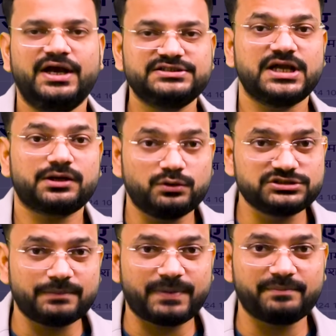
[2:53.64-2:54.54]
ऐसा कौन
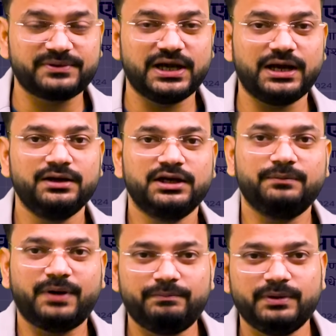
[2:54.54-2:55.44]
सा पाप किया कि
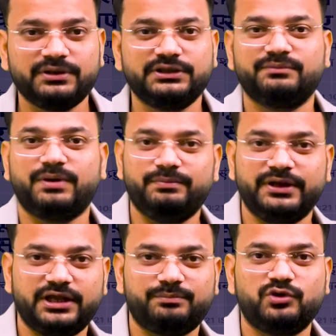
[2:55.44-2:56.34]
भव्य मंदिर भव्य
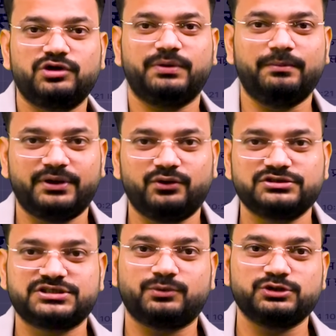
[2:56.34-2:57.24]
एयरपोर्ट भव्य रोड
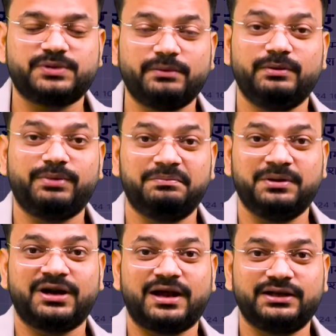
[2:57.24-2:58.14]
सब कुछ भव्य भव्य
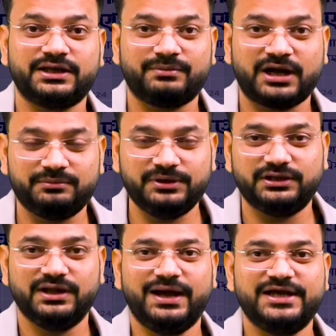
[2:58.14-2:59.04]
बनाने के बाद भी
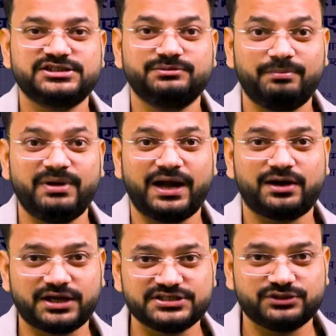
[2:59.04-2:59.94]
ऐसी भव्य अब बिहार
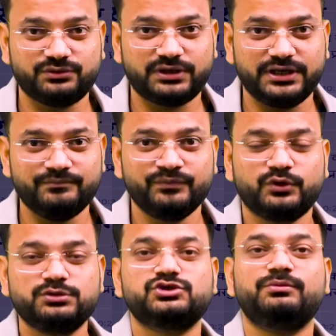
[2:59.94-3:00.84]
कैसे हो गई
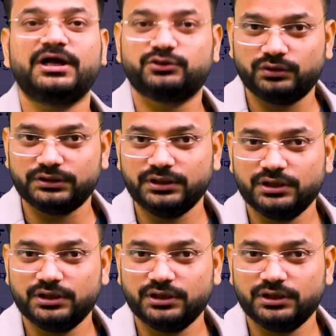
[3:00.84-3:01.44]
कुछ तो बात होगी